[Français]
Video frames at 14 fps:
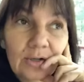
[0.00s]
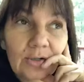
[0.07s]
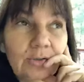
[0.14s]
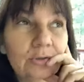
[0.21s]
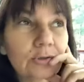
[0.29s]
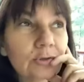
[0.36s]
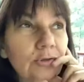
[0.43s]

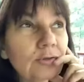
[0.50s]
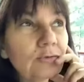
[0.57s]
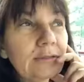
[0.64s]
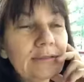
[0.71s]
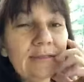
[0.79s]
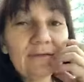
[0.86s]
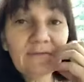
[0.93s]

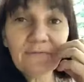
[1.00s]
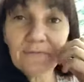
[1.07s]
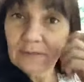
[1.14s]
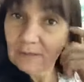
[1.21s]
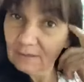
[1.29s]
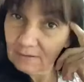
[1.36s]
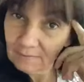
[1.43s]
Aujourd'hui, défi
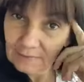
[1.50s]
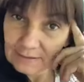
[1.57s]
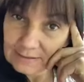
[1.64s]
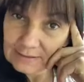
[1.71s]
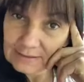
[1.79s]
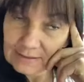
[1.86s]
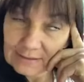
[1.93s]

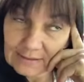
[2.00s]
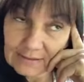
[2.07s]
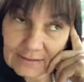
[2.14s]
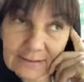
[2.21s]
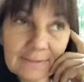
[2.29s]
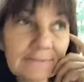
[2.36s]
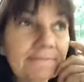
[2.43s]

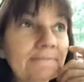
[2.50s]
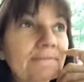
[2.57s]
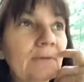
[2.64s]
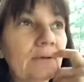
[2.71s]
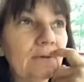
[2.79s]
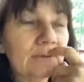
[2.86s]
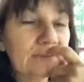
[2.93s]
86,
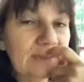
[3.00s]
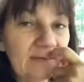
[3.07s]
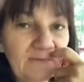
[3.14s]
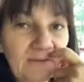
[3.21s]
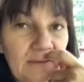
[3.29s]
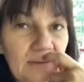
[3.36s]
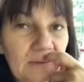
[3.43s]

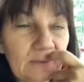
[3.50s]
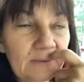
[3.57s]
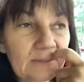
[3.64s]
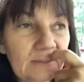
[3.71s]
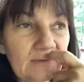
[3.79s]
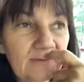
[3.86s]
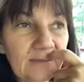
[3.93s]
11e vidéo
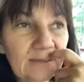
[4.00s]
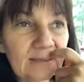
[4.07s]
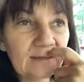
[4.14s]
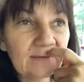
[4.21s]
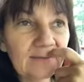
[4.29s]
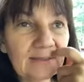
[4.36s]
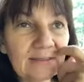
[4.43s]
du défi
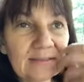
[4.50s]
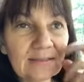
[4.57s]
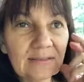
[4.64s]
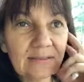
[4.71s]
86.